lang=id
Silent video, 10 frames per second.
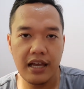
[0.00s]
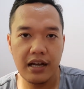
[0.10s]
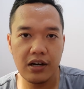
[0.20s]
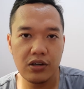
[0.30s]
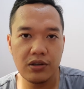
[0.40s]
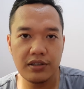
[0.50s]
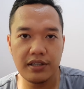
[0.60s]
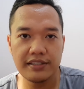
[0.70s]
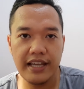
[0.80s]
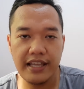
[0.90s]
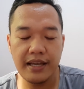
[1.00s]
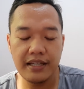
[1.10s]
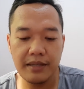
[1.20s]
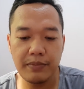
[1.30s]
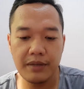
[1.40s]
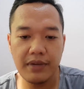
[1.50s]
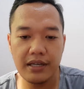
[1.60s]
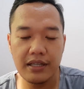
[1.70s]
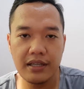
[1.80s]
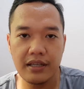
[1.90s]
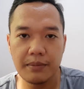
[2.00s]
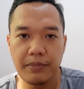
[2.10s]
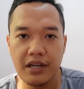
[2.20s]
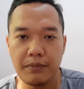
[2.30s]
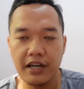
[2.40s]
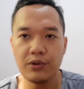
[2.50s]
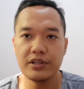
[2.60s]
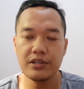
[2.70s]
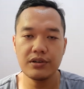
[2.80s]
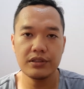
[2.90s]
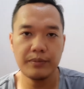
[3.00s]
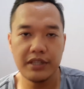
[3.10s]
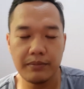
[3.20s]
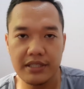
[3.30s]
Kalau saya ini pribadi penggemar audio, teman-teman.